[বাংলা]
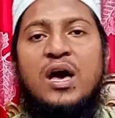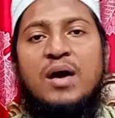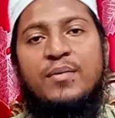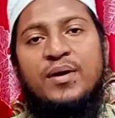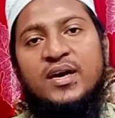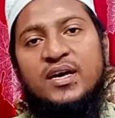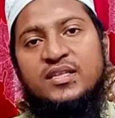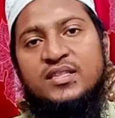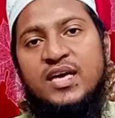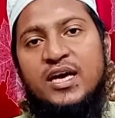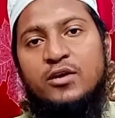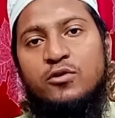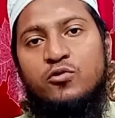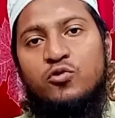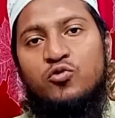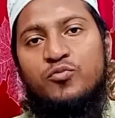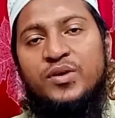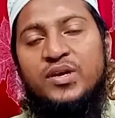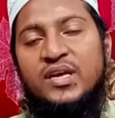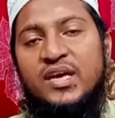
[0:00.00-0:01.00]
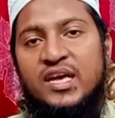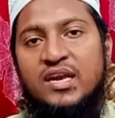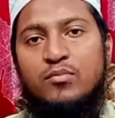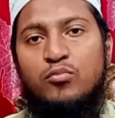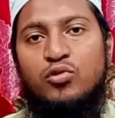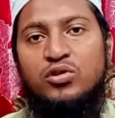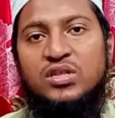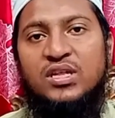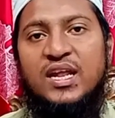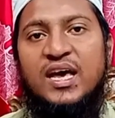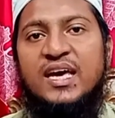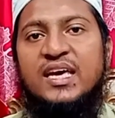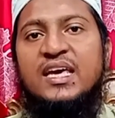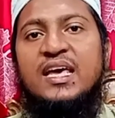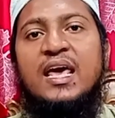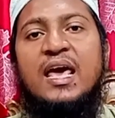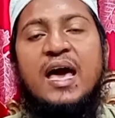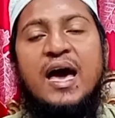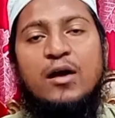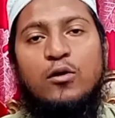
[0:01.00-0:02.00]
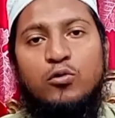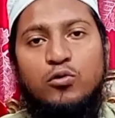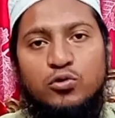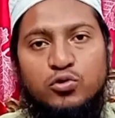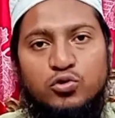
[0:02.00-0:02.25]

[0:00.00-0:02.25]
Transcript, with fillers: আমাকে দান করবেন এর বদলায় আর